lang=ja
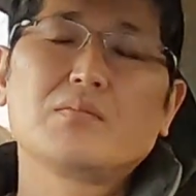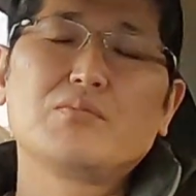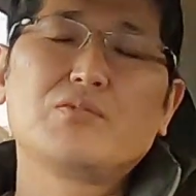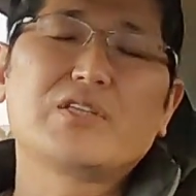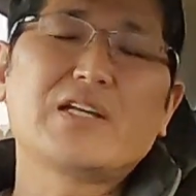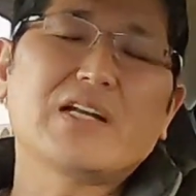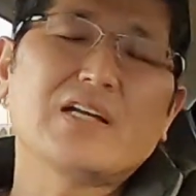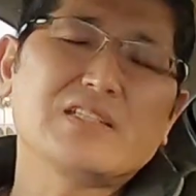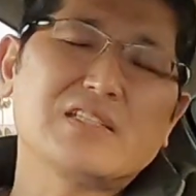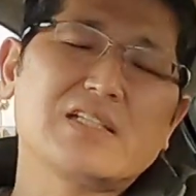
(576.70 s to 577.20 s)

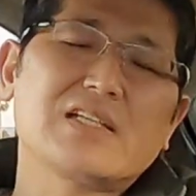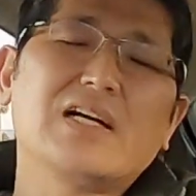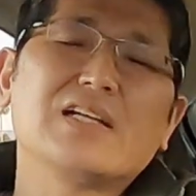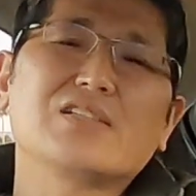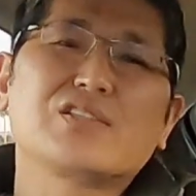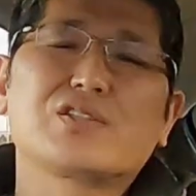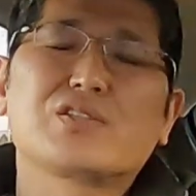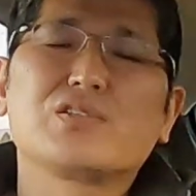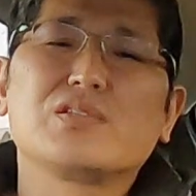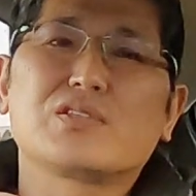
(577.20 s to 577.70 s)
無駄な時
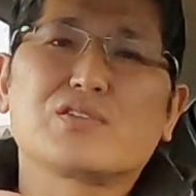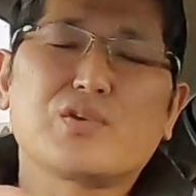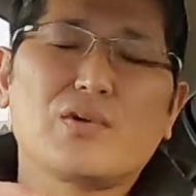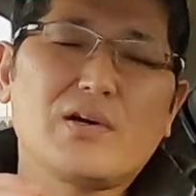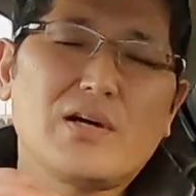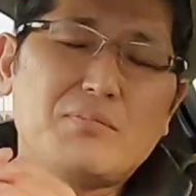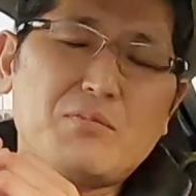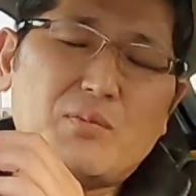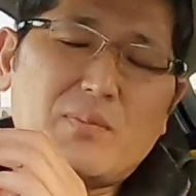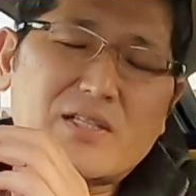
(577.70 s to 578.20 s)
間、それ
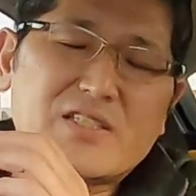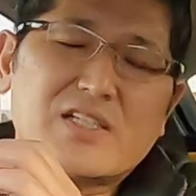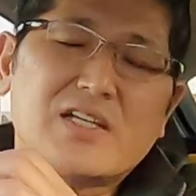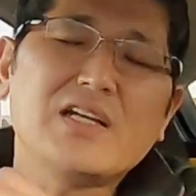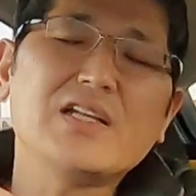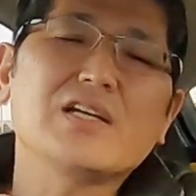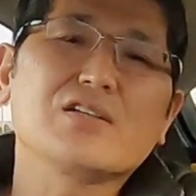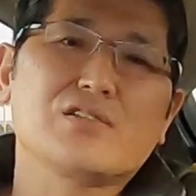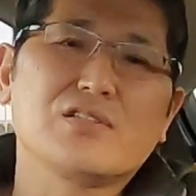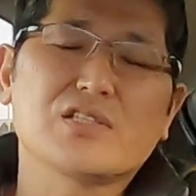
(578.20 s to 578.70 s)
はもう間
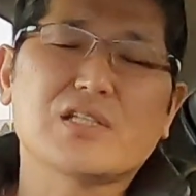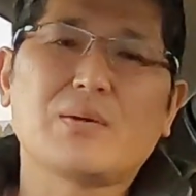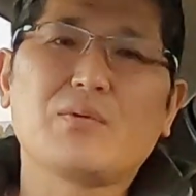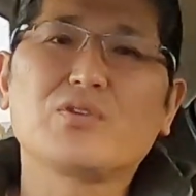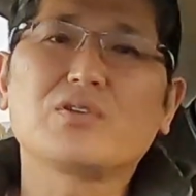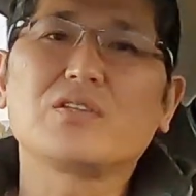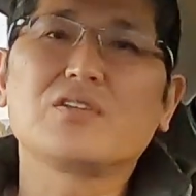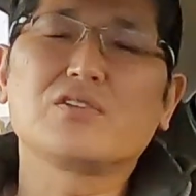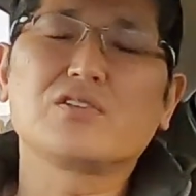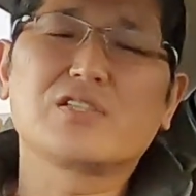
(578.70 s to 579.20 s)
違いなく
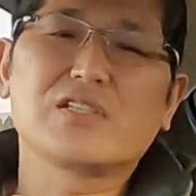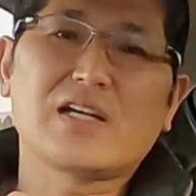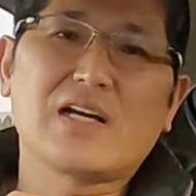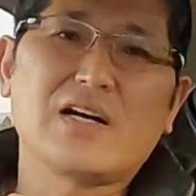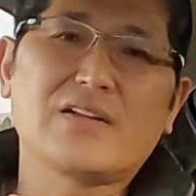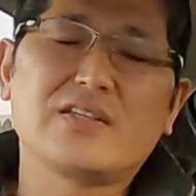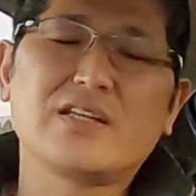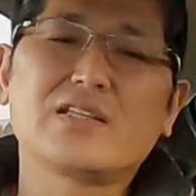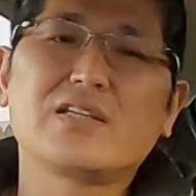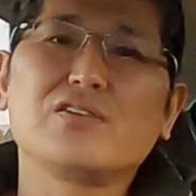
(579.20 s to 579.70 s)
サボってる時
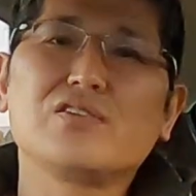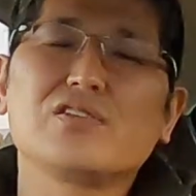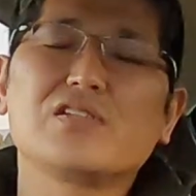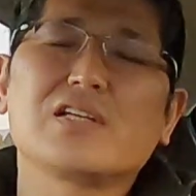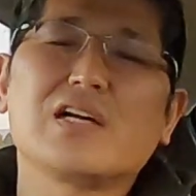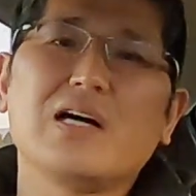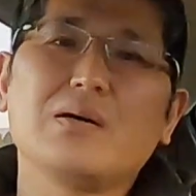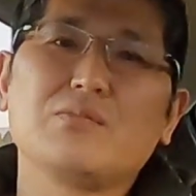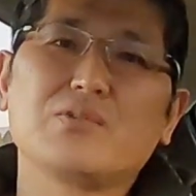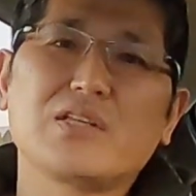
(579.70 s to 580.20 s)
間、寝てる時
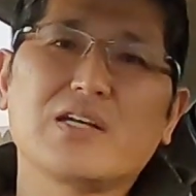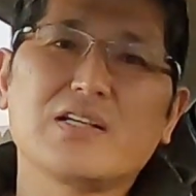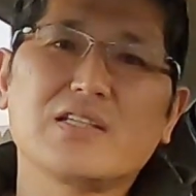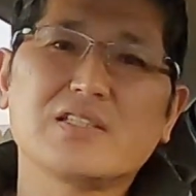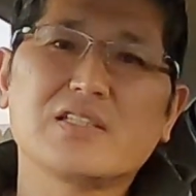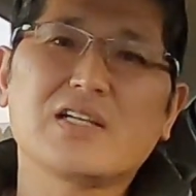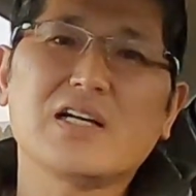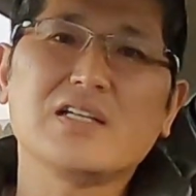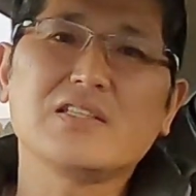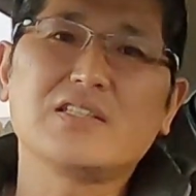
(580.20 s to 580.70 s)
間、無駄な
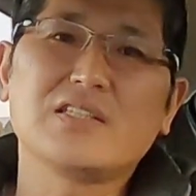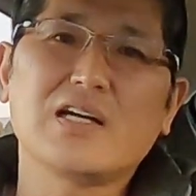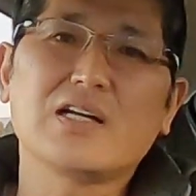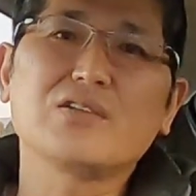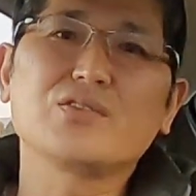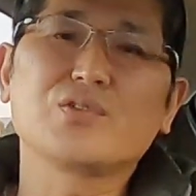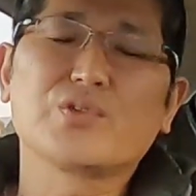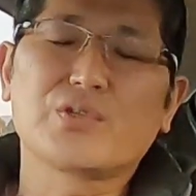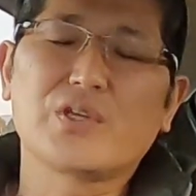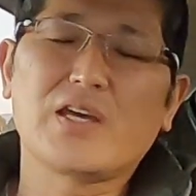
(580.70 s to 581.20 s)
時間にな
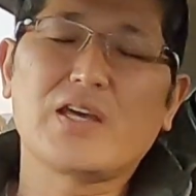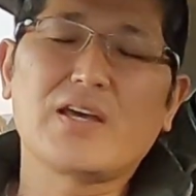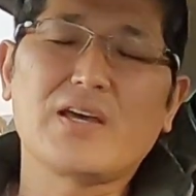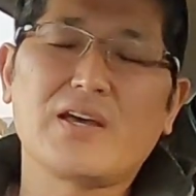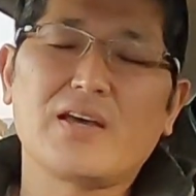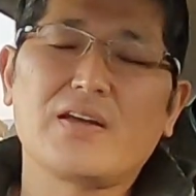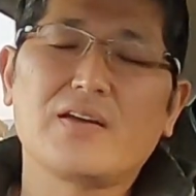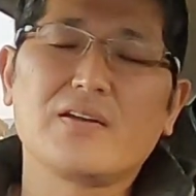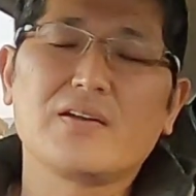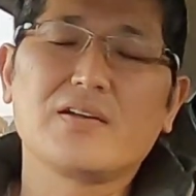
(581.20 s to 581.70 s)
るの
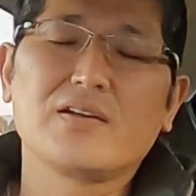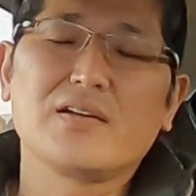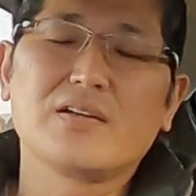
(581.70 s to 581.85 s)
で、